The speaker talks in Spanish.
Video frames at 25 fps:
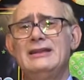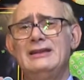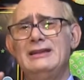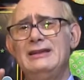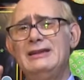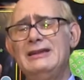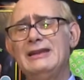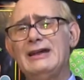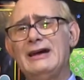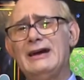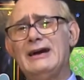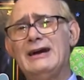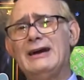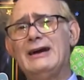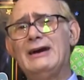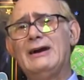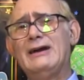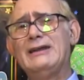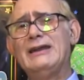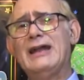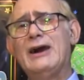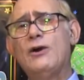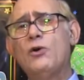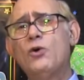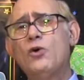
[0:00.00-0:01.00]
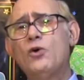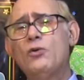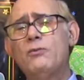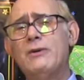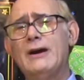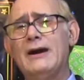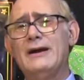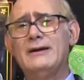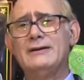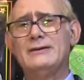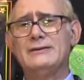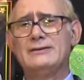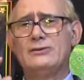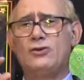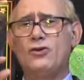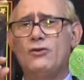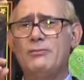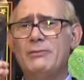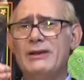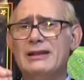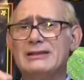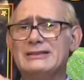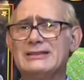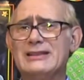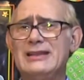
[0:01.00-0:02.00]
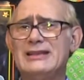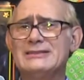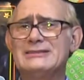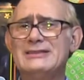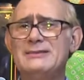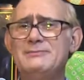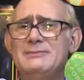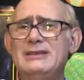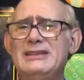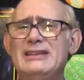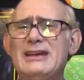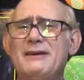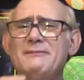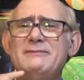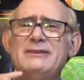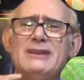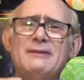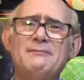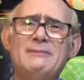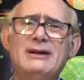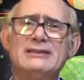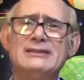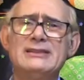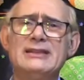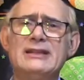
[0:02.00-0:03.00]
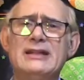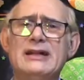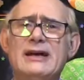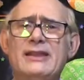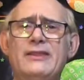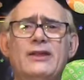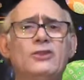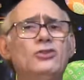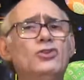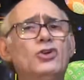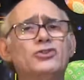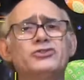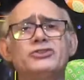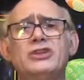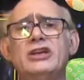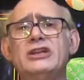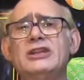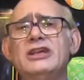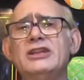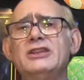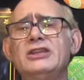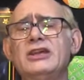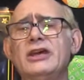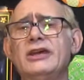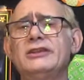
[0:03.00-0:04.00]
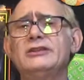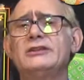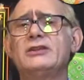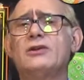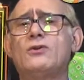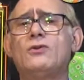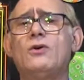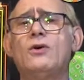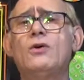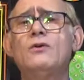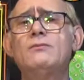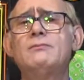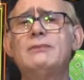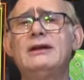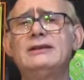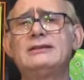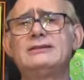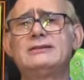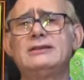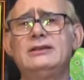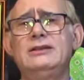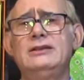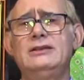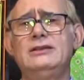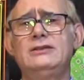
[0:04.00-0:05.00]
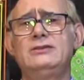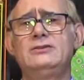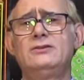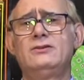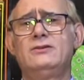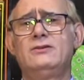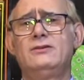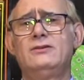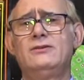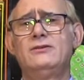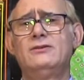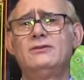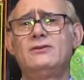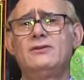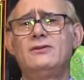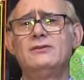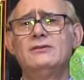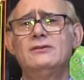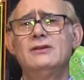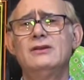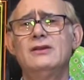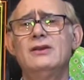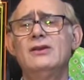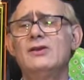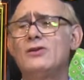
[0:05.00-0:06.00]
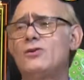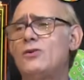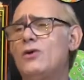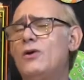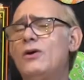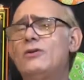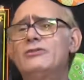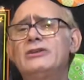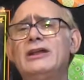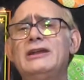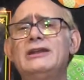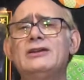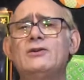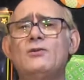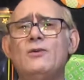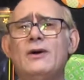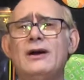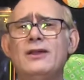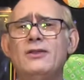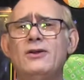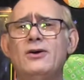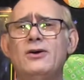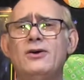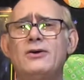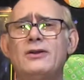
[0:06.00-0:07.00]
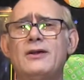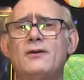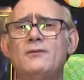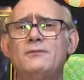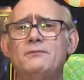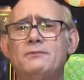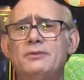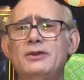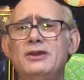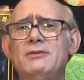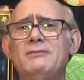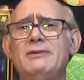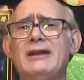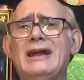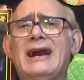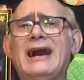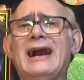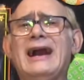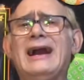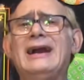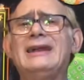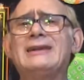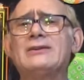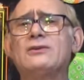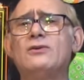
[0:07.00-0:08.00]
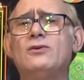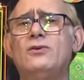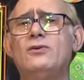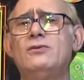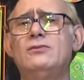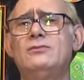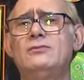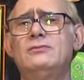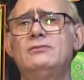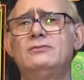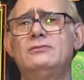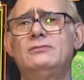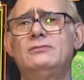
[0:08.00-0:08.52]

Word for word: La, uva, comerse la semilla bien masticada. No tiene dientes, coge un martillo, coge una licuadora, un pibe, algo,